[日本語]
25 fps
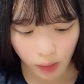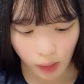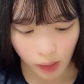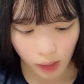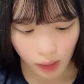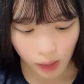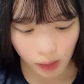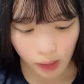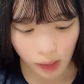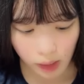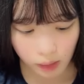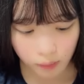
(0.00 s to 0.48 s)

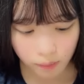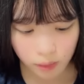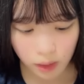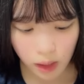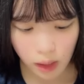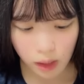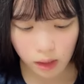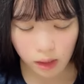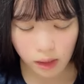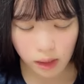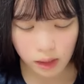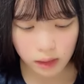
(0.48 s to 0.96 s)
えあれ
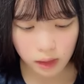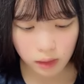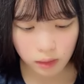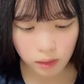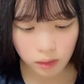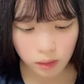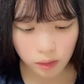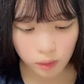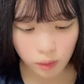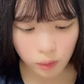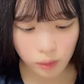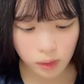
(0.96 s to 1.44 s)
加賀行った
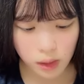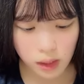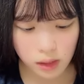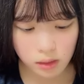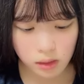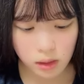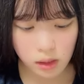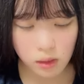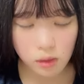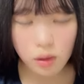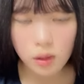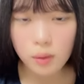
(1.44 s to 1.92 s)
時の骨
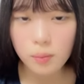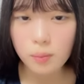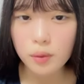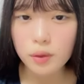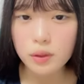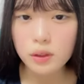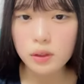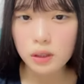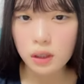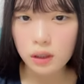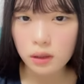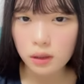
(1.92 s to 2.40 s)
付き鶏
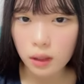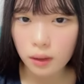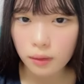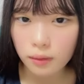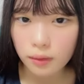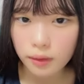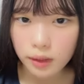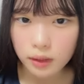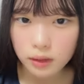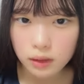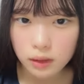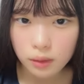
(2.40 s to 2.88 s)
も美味しかった
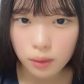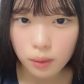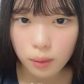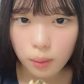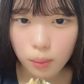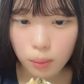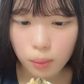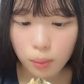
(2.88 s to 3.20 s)
私